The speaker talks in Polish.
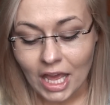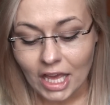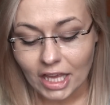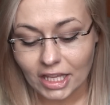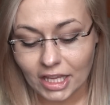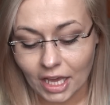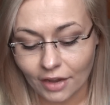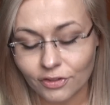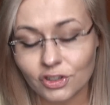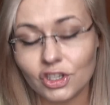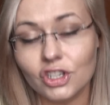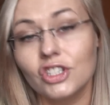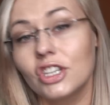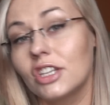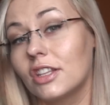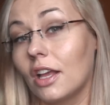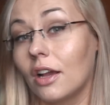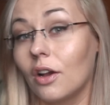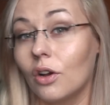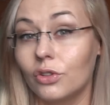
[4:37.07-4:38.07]
Ja
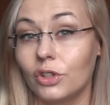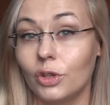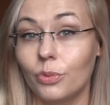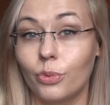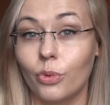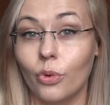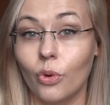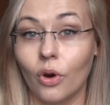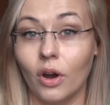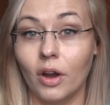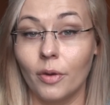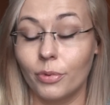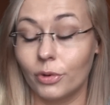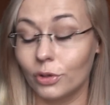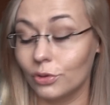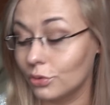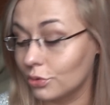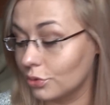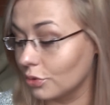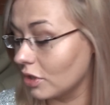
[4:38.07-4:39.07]
wcześniej tego typu
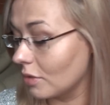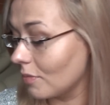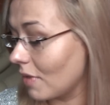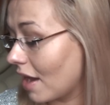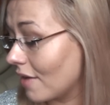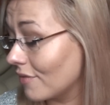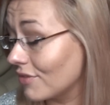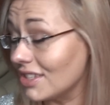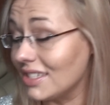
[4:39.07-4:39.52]
produktu nie miałam,